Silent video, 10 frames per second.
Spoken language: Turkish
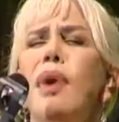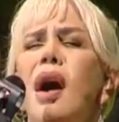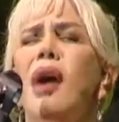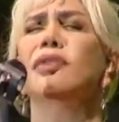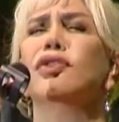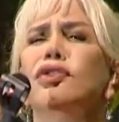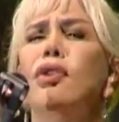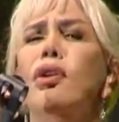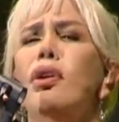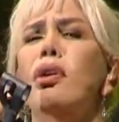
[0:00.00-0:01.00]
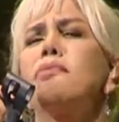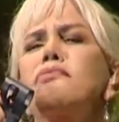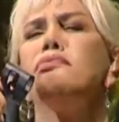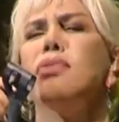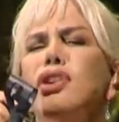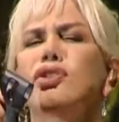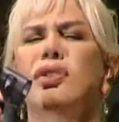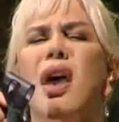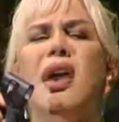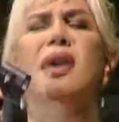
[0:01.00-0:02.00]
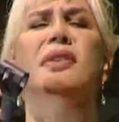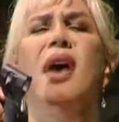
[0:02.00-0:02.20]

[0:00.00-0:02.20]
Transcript: Sezen Aksu bestesi olan Gözümün Bebeği